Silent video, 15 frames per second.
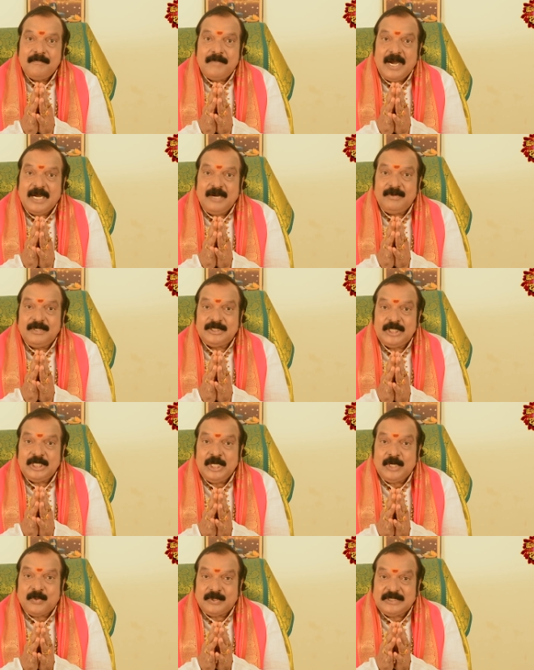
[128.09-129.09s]

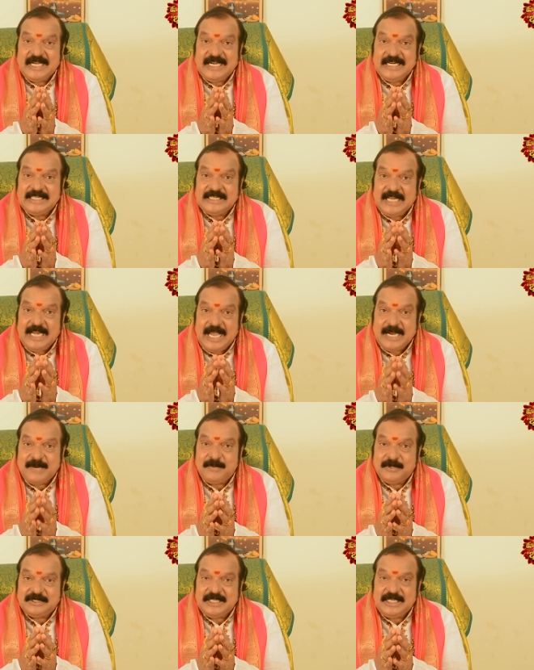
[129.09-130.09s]
భగవంతుని కృతజ్ఞత
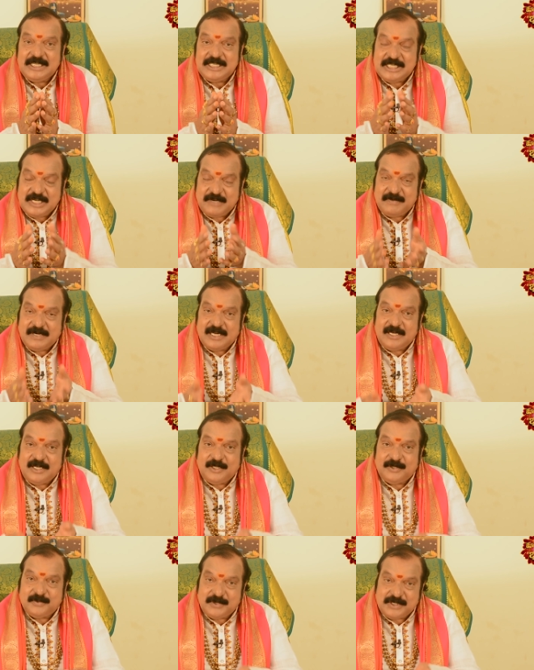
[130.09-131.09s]
లేకపోతే ఈ జీవనం
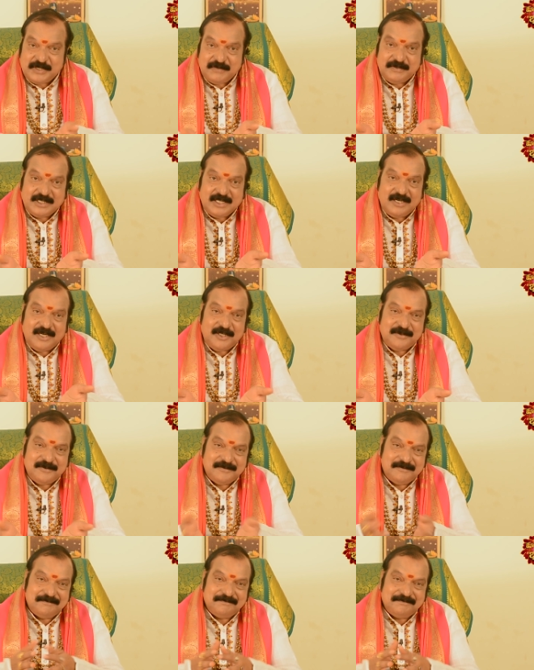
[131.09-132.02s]
లేదు జీవితం లేదు